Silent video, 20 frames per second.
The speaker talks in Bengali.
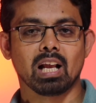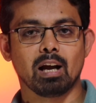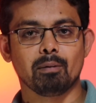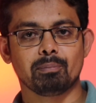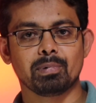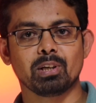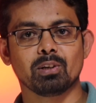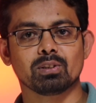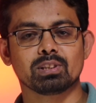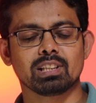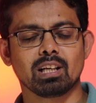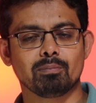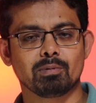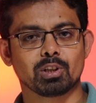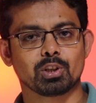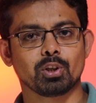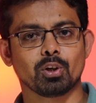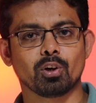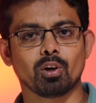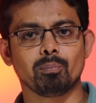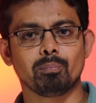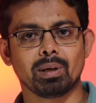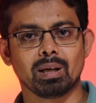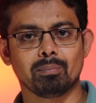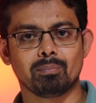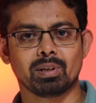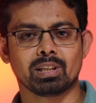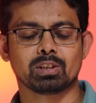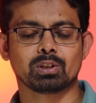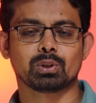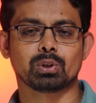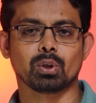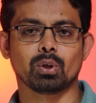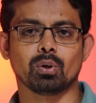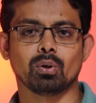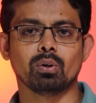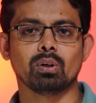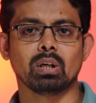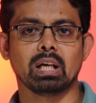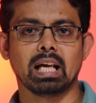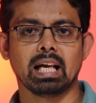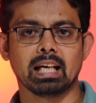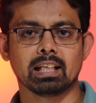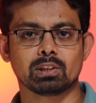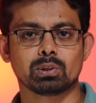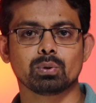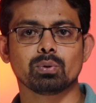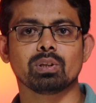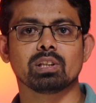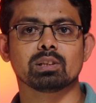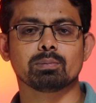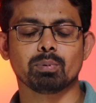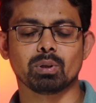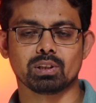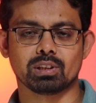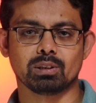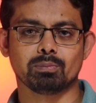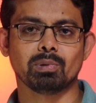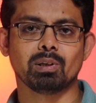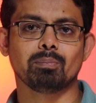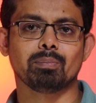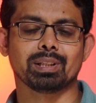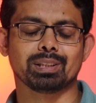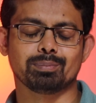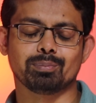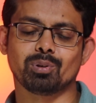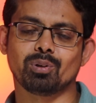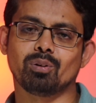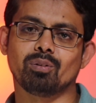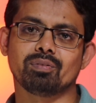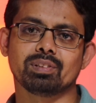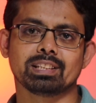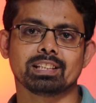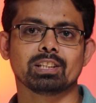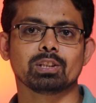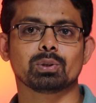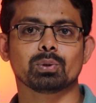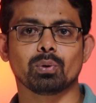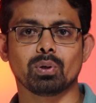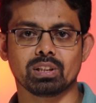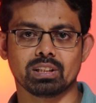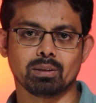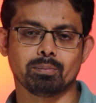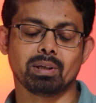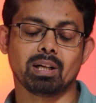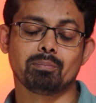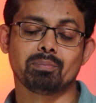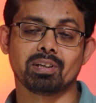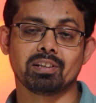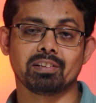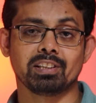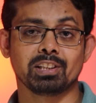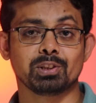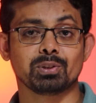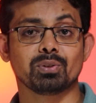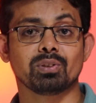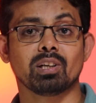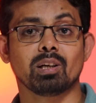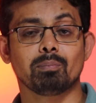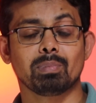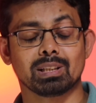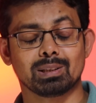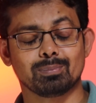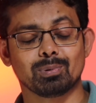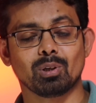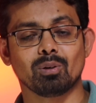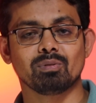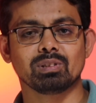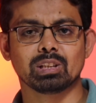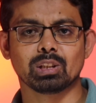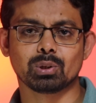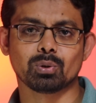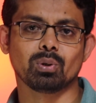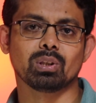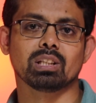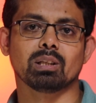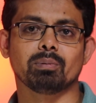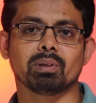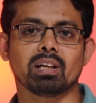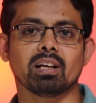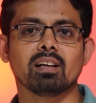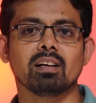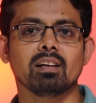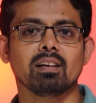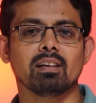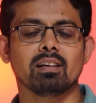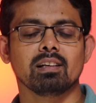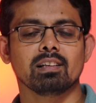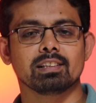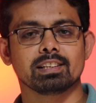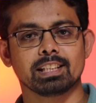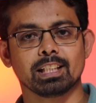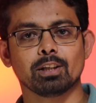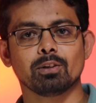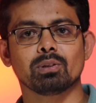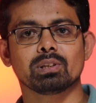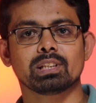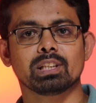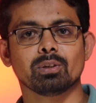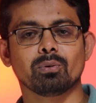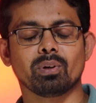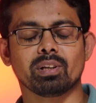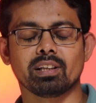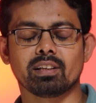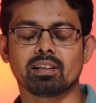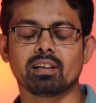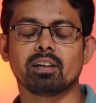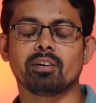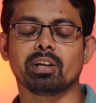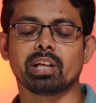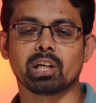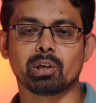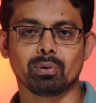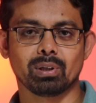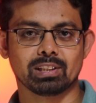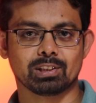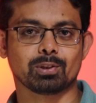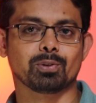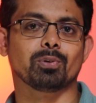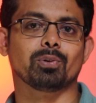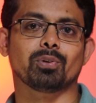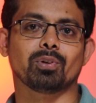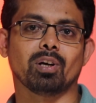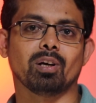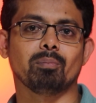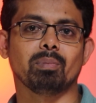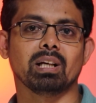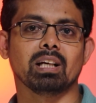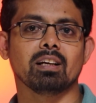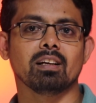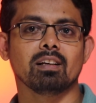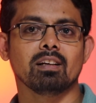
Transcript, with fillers: আপনি হচ্ছে আপনার সকল পেপার্স সহ অ্যাজ সুন অ্যাজ পসিবল পাসপোর্ট অফিসে চলে যাবেন আপনার রিজিওনাল পাসপোর্ট অফিসে চলে যাবেন যে হচ্ছে ওনাদেরকে রিকোয়েস্ট করতে হবে